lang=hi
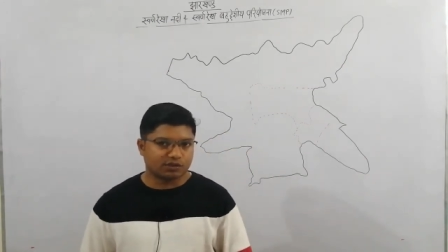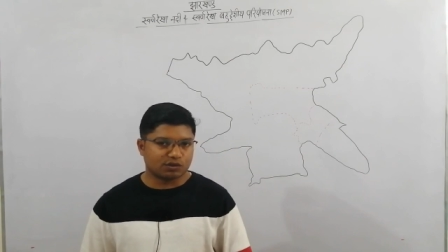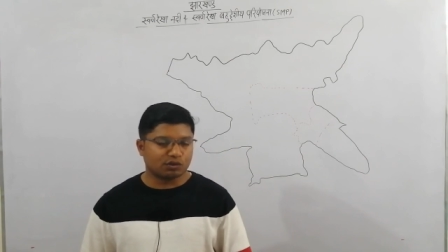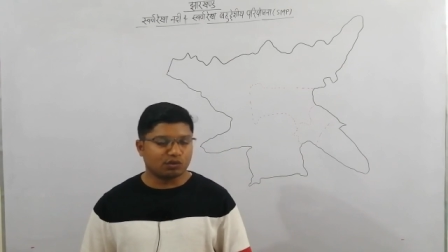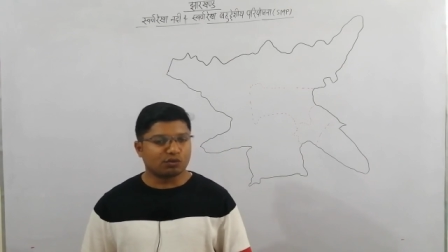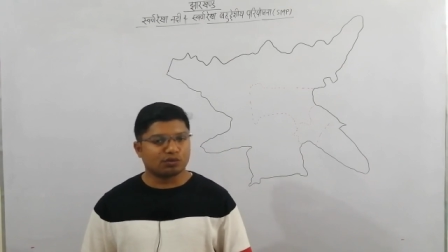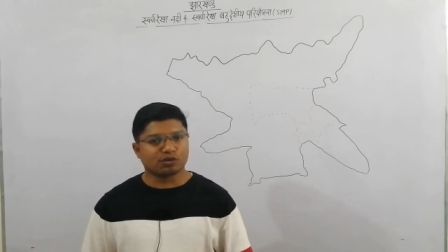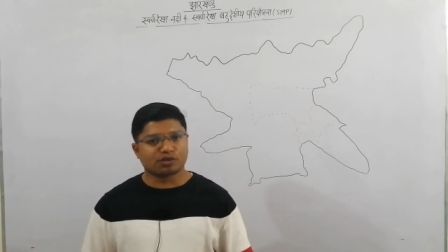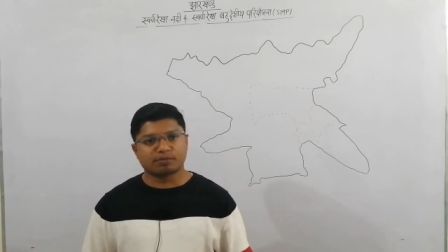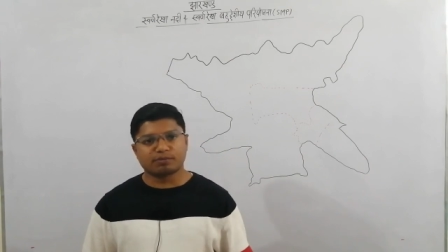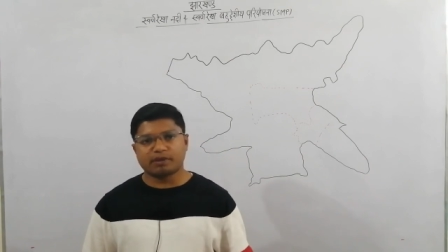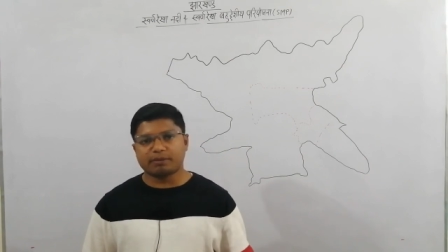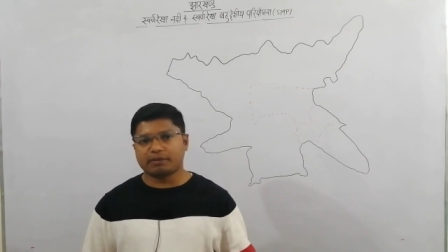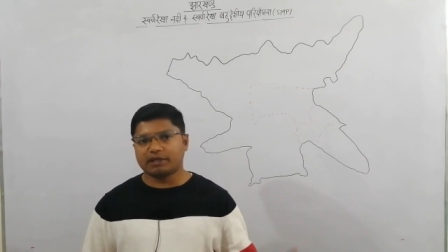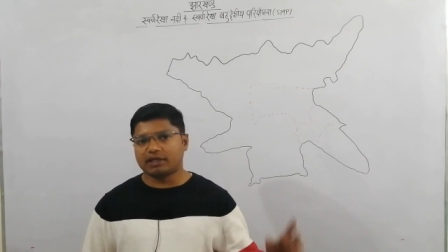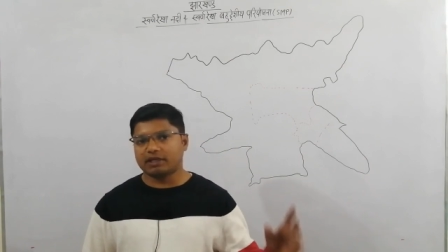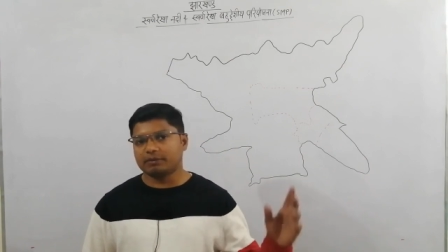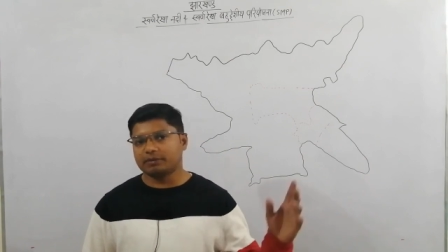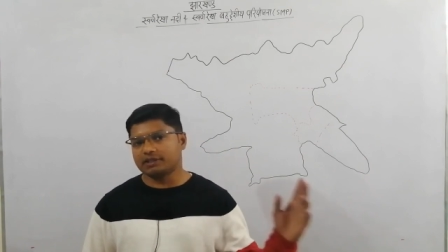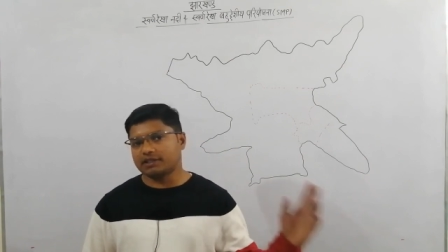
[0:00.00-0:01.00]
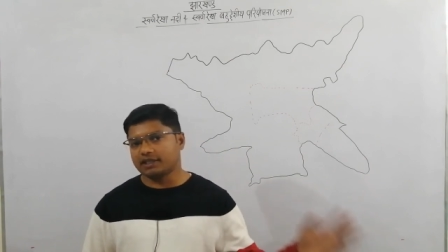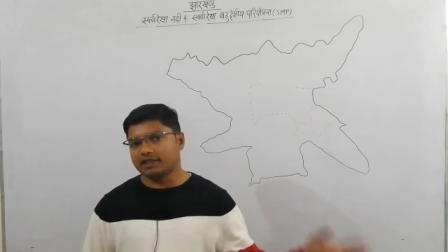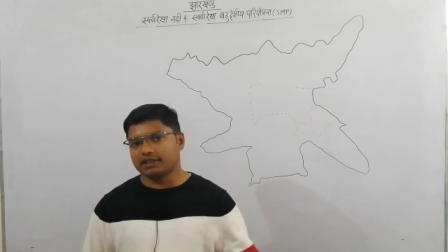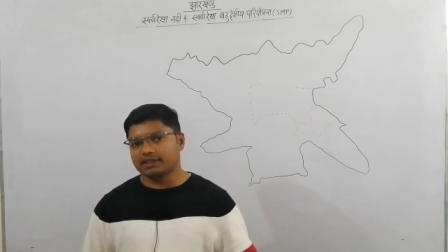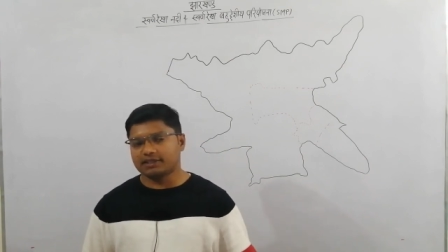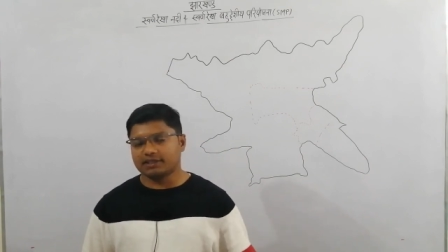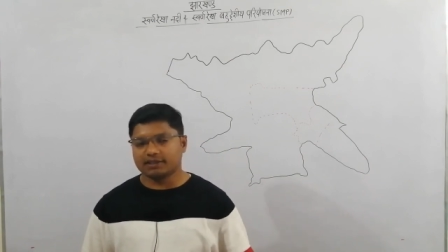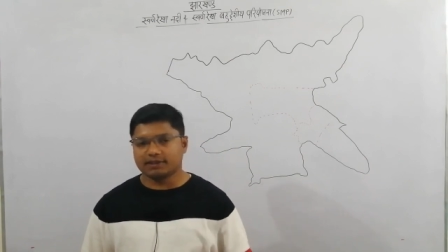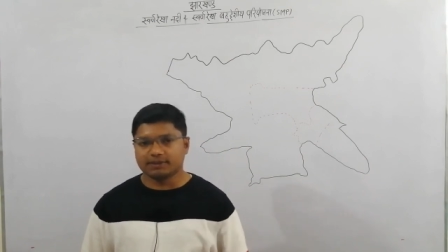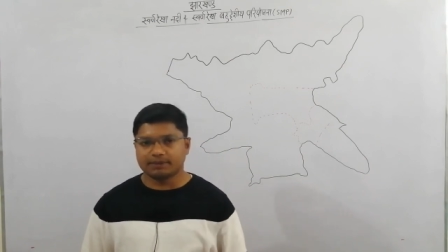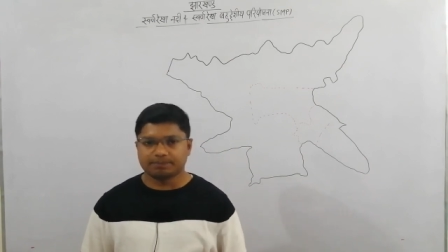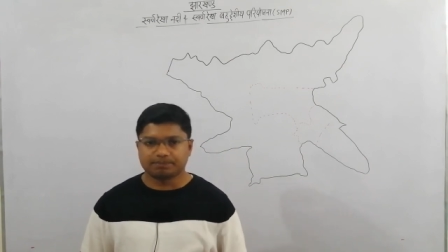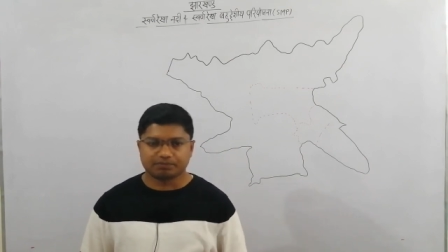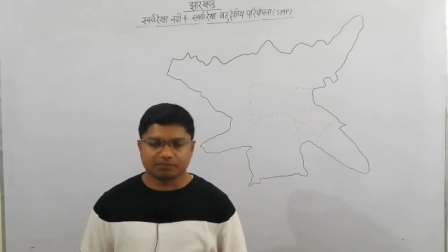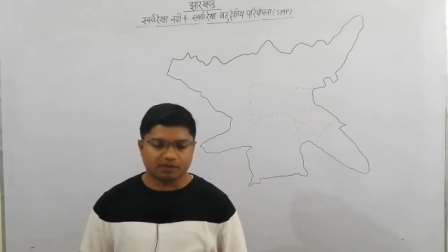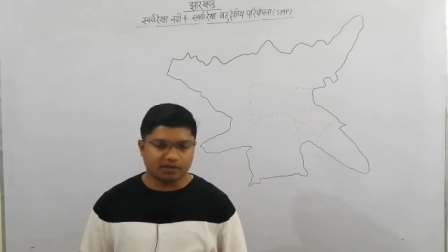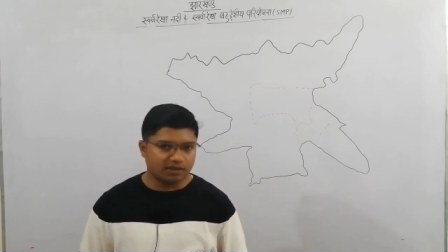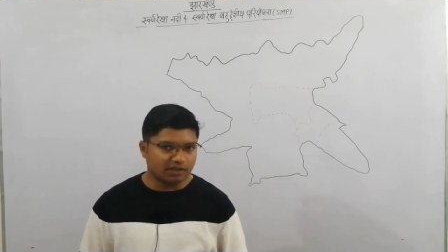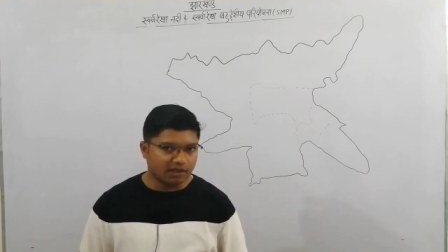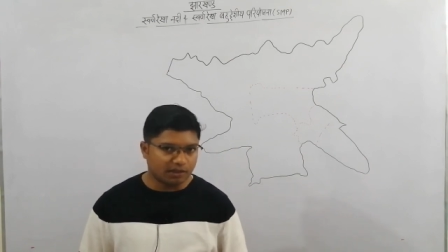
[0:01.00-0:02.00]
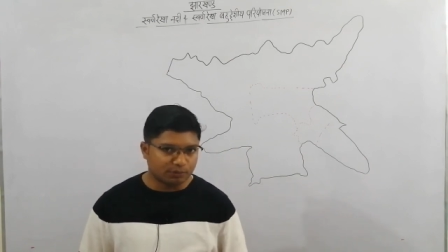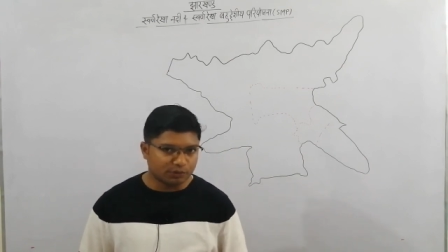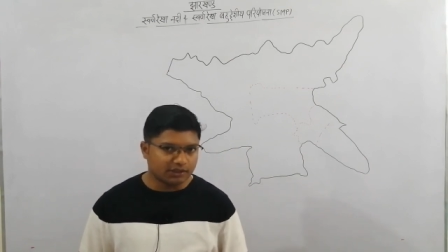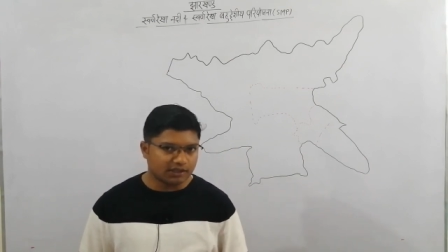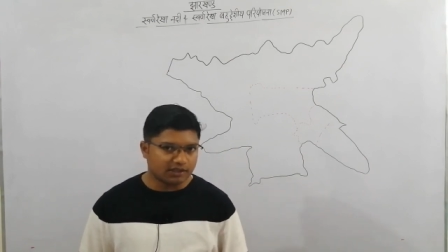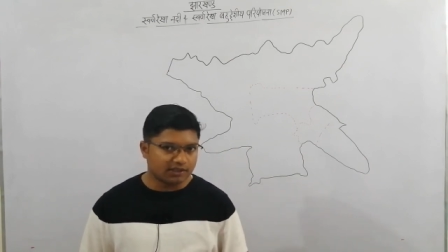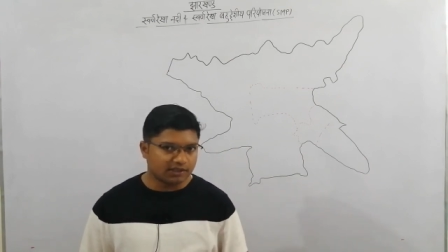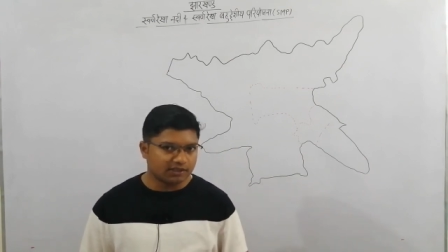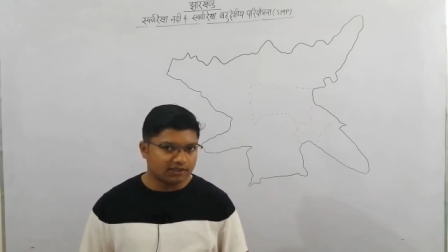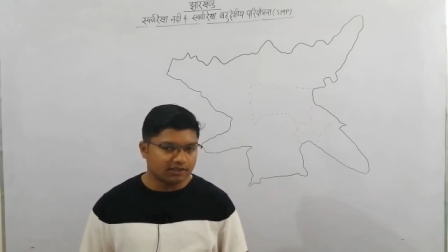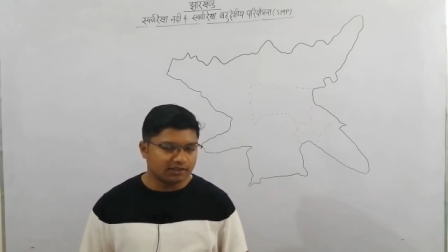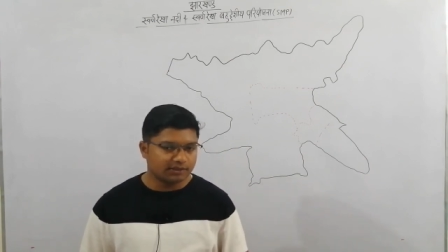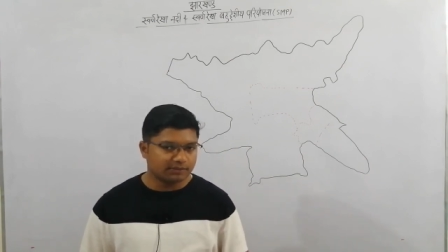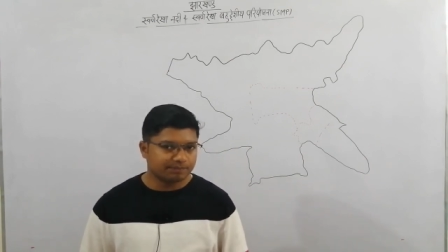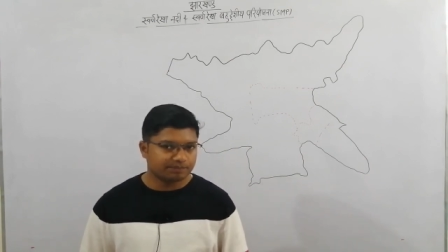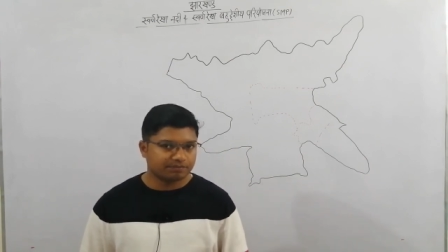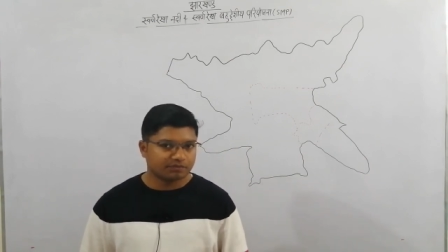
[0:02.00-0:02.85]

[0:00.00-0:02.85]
तो उसमें मैंने बताया था दामोदर नदी